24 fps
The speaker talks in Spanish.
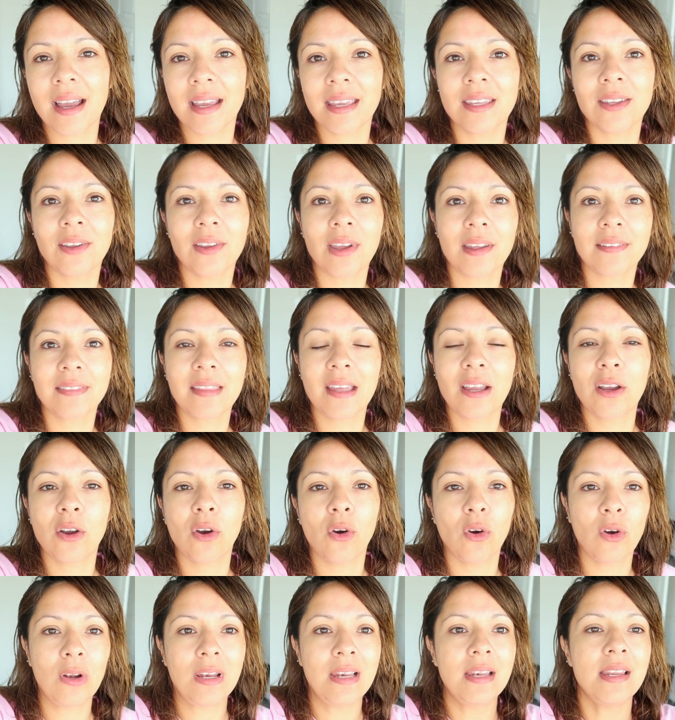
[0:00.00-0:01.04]
y ya
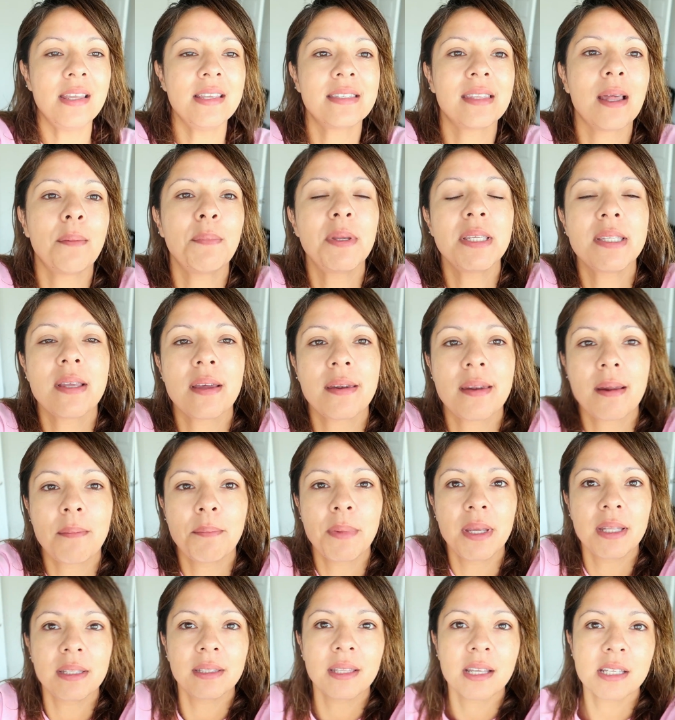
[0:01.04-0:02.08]
tengo lista mis
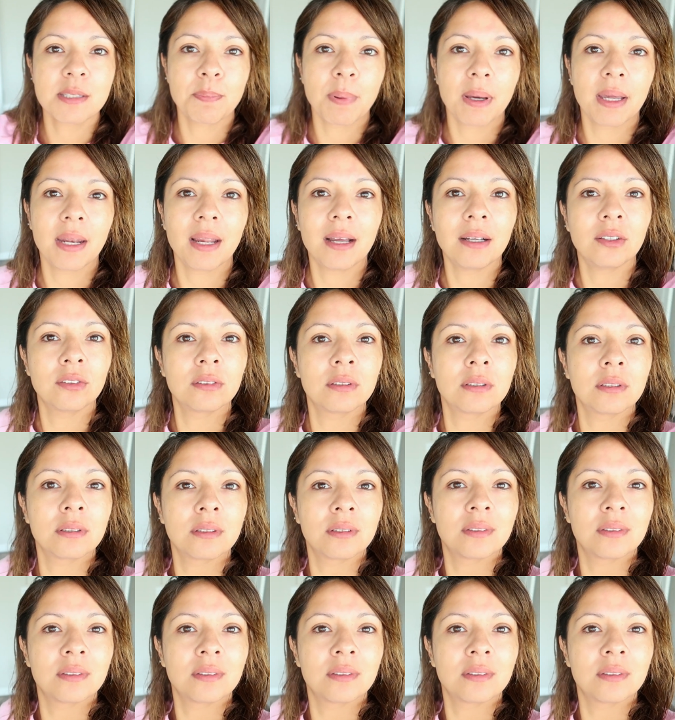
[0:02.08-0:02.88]
herramientas para